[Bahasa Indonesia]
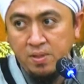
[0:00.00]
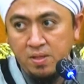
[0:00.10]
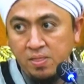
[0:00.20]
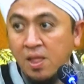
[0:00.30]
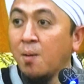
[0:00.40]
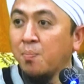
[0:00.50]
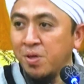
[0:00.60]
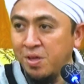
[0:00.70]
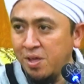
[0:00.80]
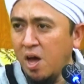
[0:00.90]

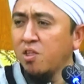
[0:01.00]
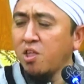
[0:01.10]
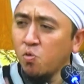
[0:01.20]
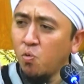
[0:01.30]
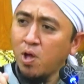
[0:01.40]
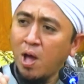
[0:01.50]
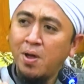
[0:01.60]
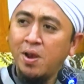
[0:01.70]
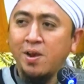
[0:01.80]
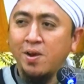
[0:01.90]
Tapi ada satu
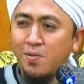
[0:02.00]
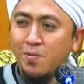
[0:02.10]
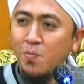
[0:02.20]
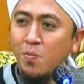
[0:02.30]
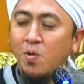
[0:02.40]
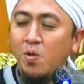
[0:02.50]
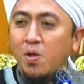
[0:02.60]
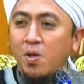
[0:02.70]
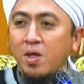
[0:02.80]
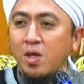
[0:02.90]
amalan.
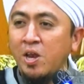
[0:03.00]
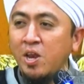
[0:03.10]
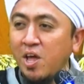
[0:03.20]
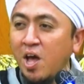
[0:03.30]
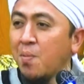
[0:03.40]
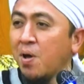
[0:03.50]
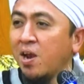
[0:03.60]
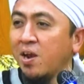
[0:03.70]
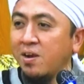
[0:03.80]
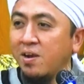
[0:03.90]
Ini
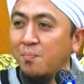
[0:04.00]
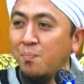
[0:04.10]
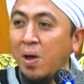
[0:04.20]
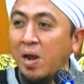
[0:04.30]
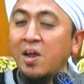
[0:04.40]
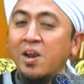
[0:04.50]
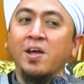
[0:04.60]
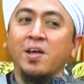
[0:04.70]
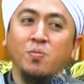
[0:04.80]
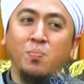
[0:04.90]
amalan paling
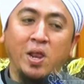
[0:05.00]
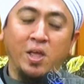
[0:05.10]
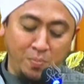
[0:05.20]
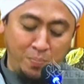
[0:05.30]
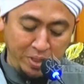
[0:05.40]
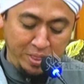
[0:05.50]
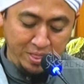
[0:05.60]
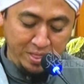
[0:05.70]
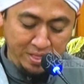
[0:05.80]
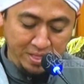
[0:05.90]
ringkas, paling cepat,
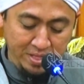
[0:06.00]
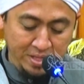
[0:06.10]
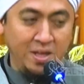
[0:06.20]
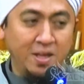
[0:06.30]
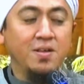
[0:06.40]
ya.